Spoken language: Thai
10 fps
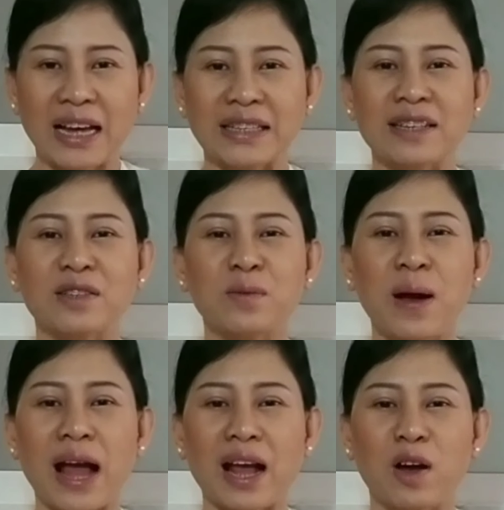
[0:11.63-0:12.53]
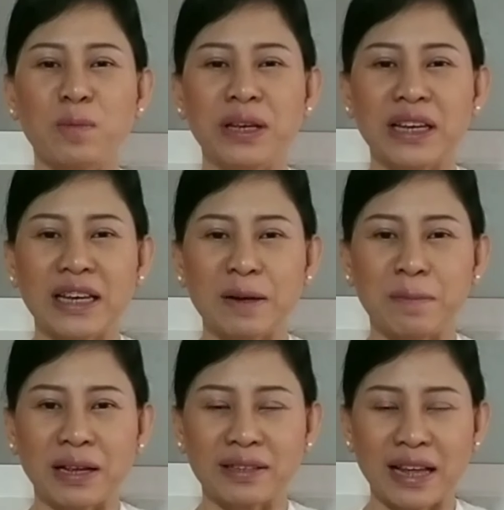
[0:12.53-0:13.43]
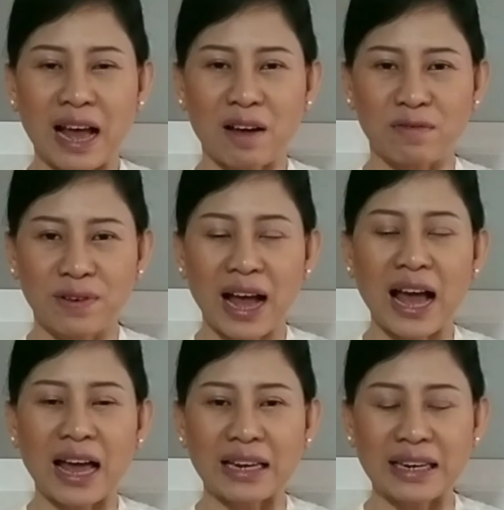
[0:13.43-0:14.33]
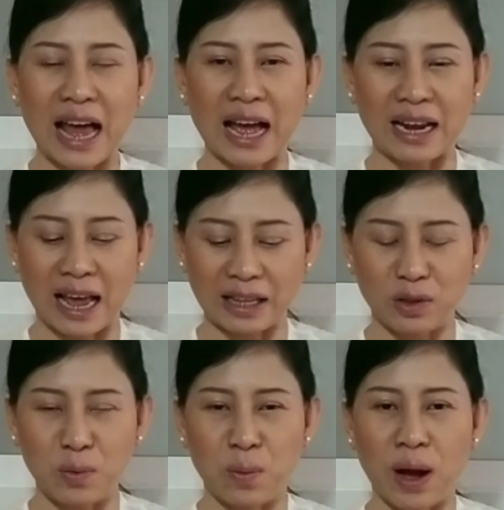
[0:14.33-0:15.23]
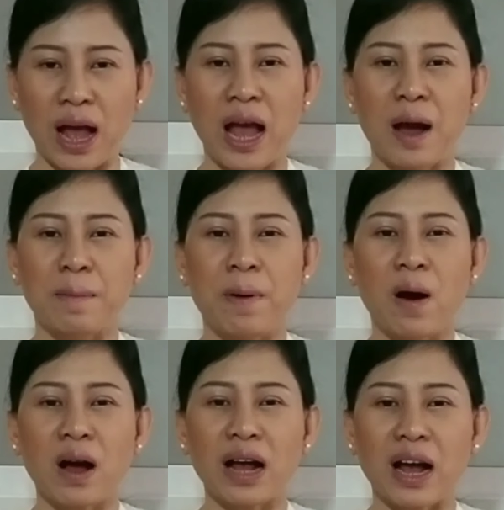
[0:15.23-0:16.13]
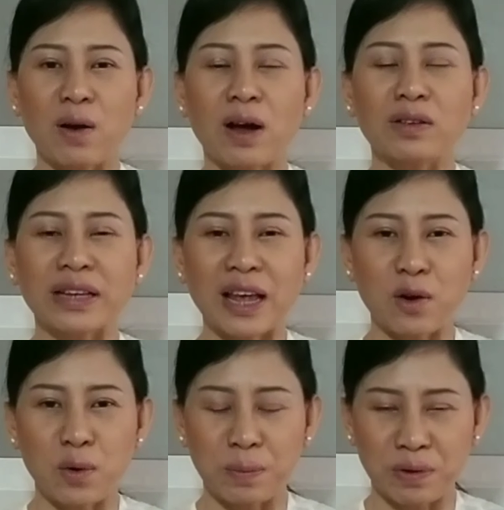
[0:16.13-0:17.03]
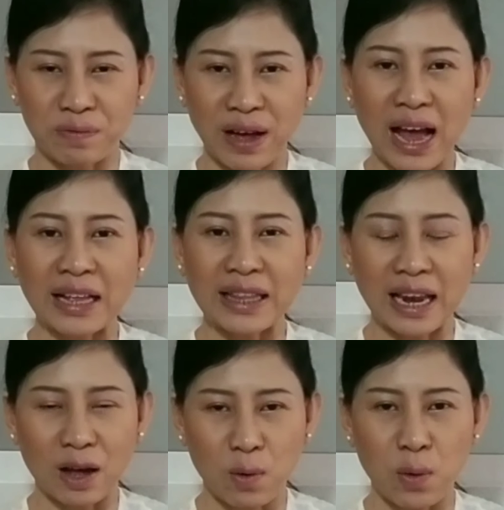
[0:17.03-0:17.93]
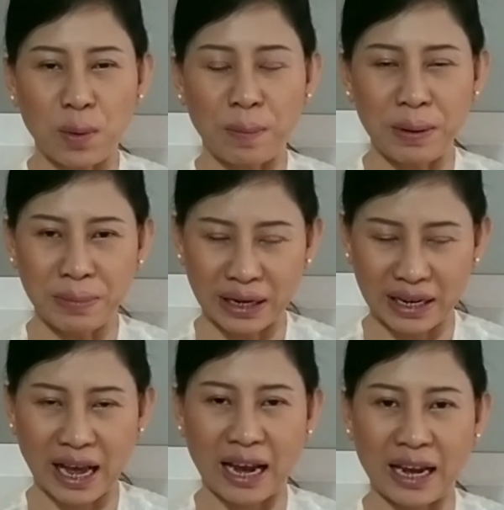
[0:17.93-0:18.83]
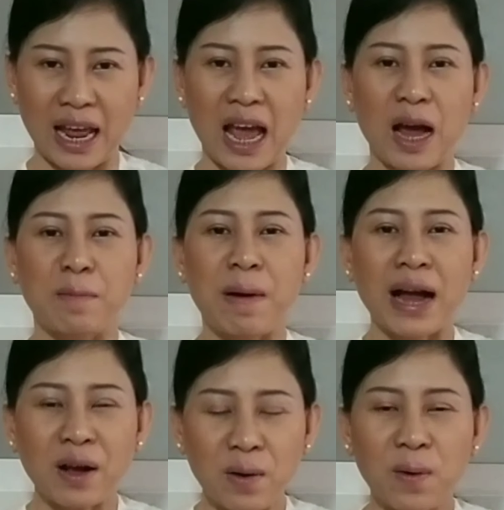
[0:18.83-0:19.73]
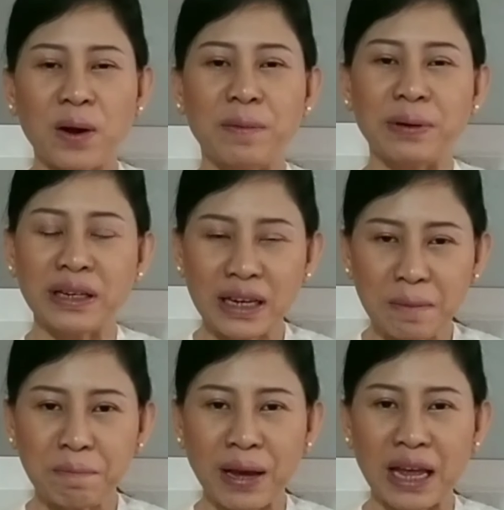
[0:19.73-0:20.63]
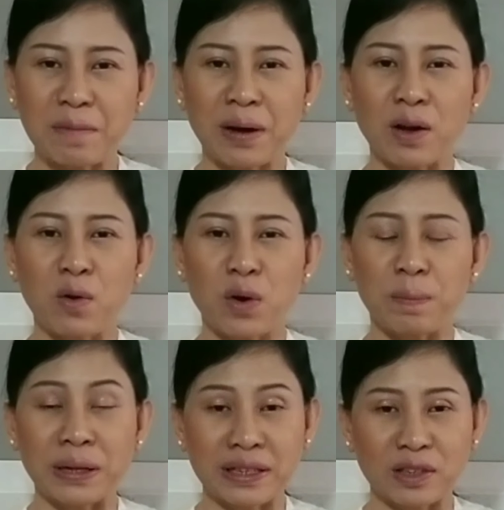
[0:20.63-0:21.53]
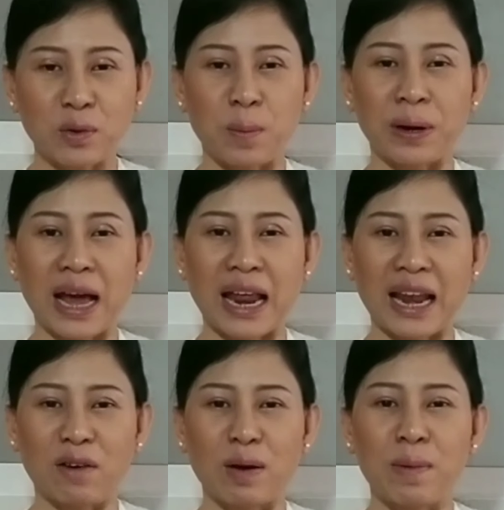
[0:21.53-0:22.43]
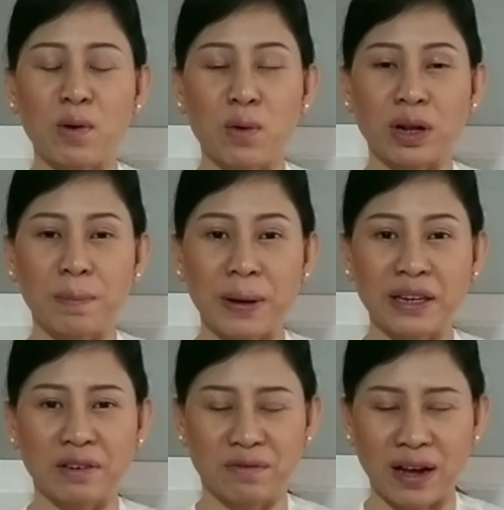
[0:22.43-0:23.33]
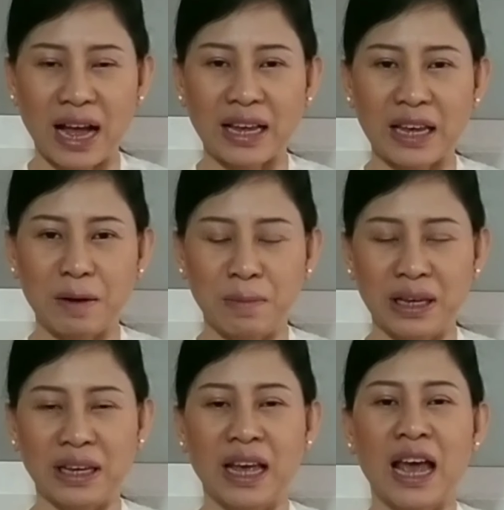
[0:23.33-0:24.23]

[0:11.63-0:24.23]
เจ้าสว่างเขามีครีมรักษาฝ้าหลากหลายตัวเพราะเขาเข้าใจคนเป็นฝ้าแต่ละคนไม่เหมือนกันบางคนเพิ่งเริ่มเป็นบางคนเป็นสะสมนานแล้วบางคนก็เป็นถึงฝ้าเคมี